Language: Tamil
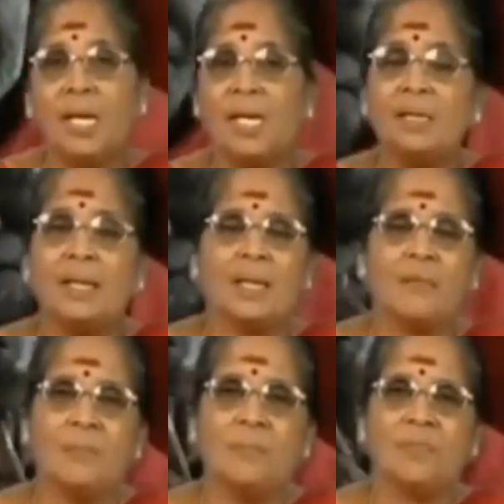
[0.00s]
வினைகளை
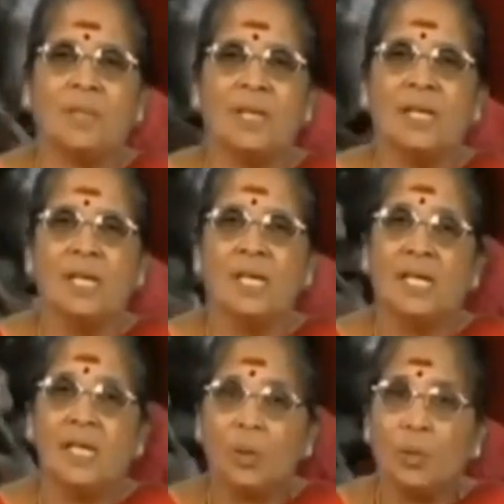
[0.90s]
தீர்க்கவும்
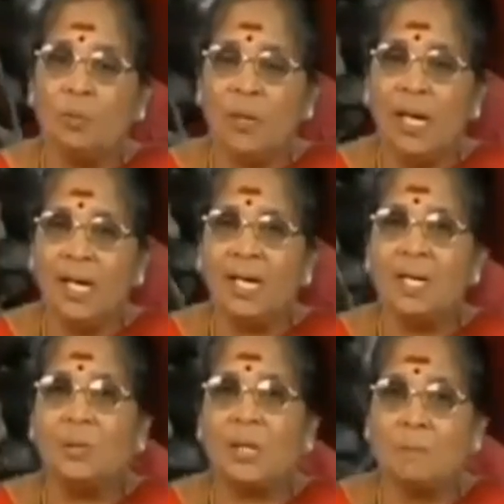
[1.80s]
இந்த
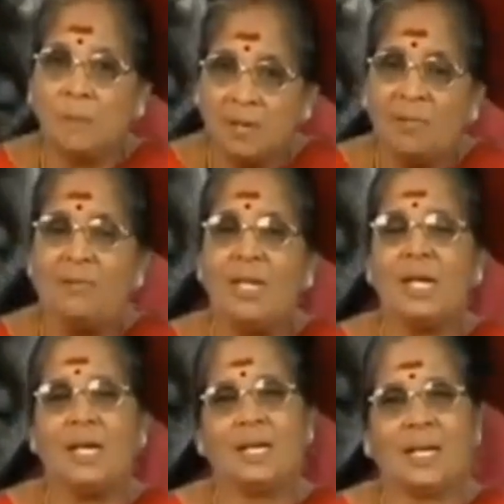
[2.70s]
பிள்ளைகளினுடைய பிறவி
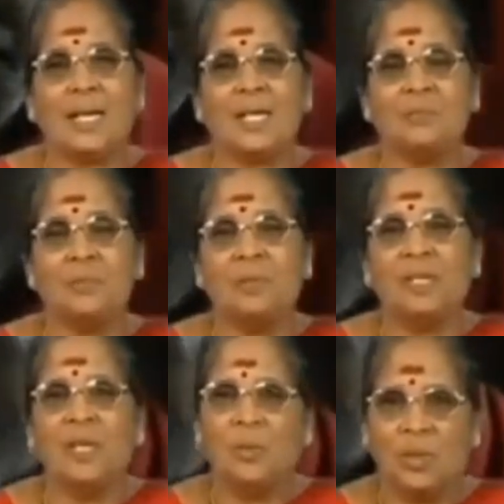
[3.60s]
வினைகளை கரைக்கவும்
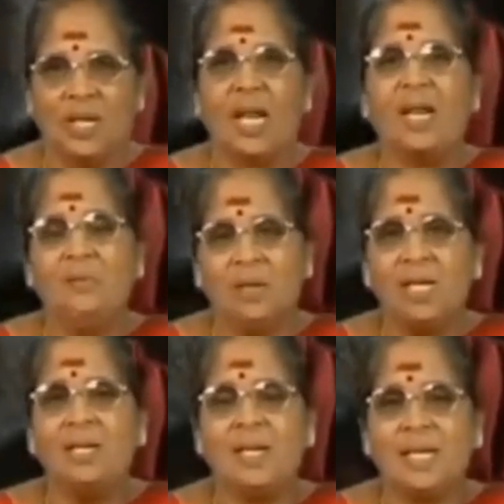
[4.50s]
ஒரு நல்ல
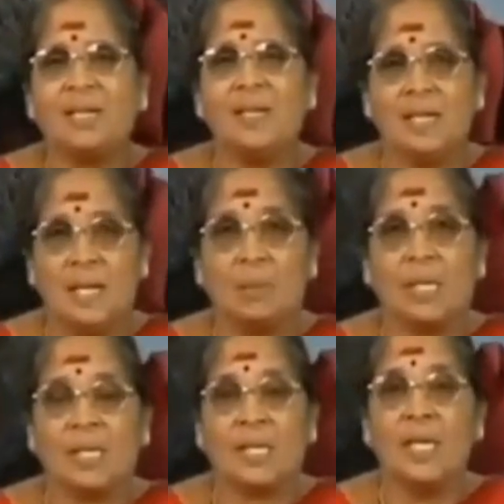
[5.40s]
வழி இருக்கிறது என்று
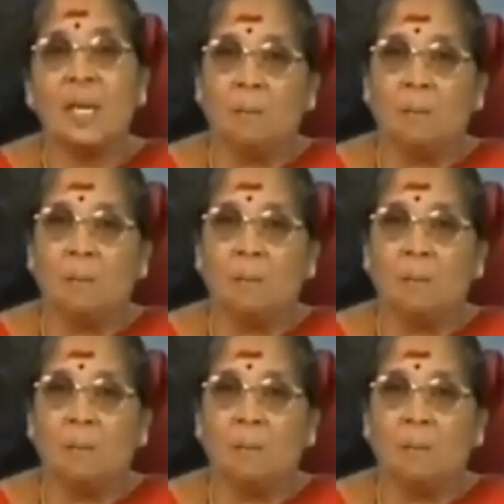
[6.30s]
நமக்கு